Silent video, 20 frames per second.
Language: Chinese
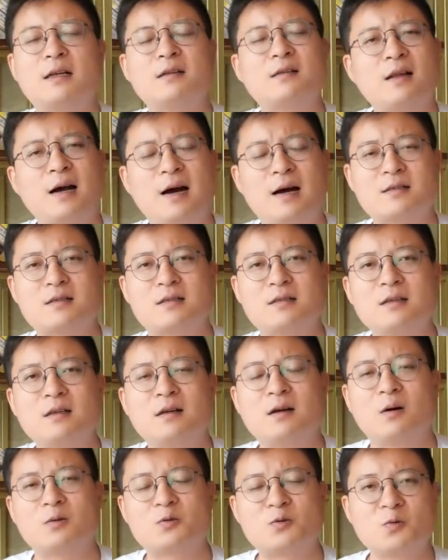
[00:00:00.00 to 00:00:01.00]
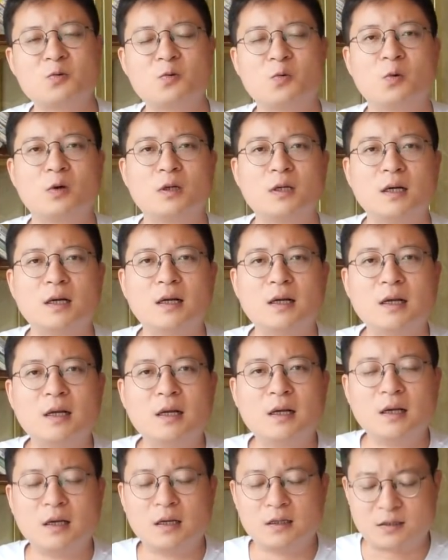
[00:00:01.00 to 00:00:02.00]
但它是依靠中国的，
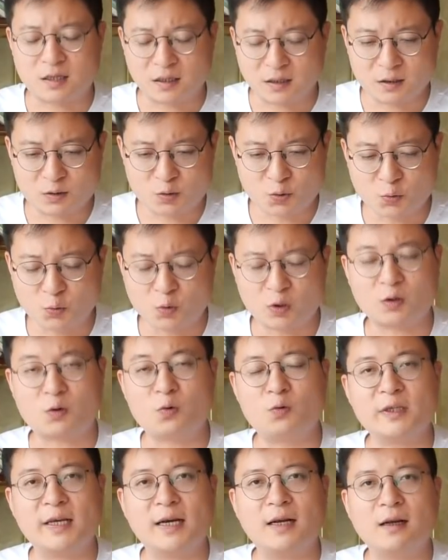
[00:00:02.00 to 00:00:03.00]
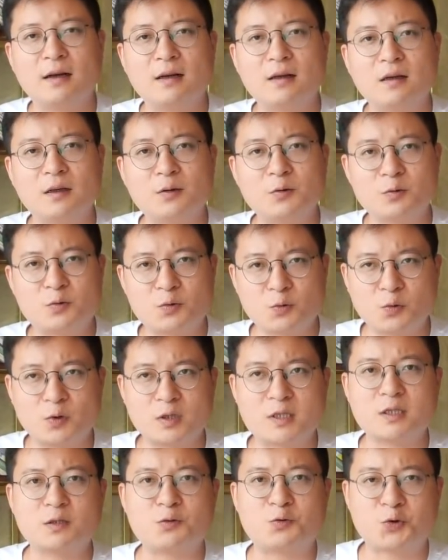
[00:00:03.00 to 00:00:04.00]
整个中国的供养，因为中
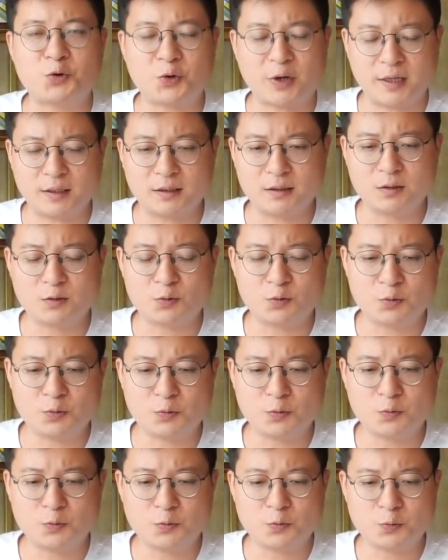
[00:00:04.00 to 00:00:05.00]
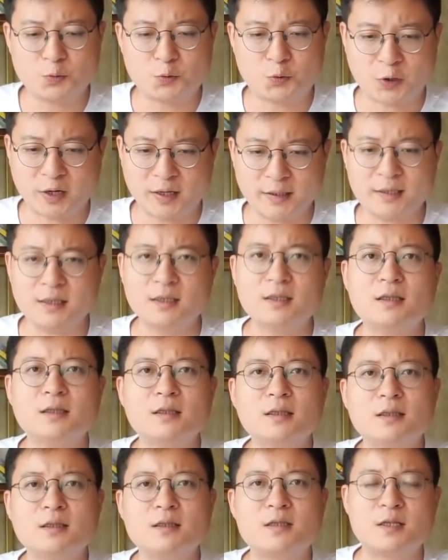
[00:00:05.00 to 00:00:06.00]
国是全，全力，
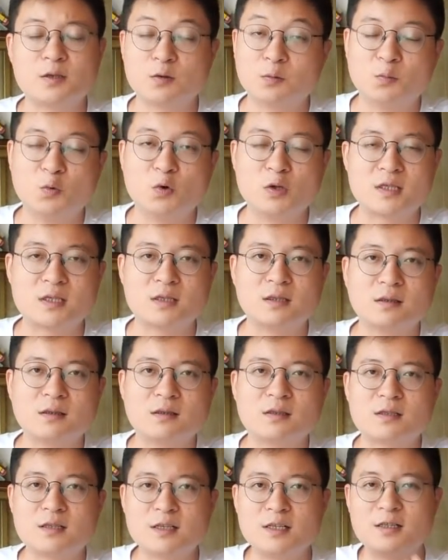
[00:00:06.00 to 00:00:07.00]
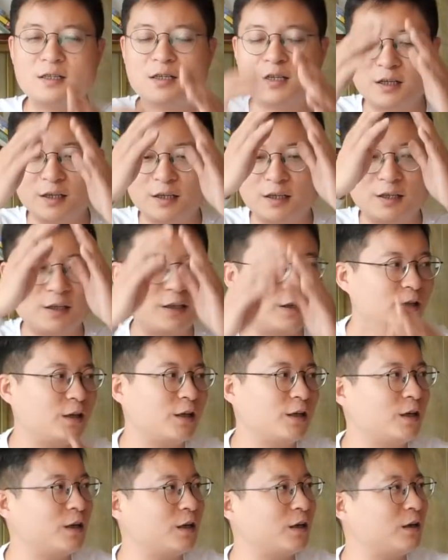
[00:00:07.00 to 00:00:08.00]
这种模式是一一一一
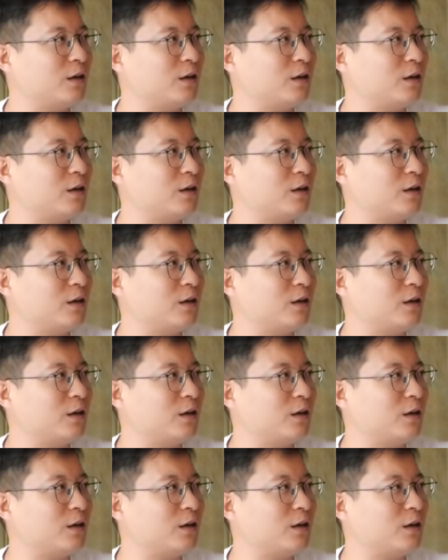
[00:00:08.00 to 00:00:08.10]
一。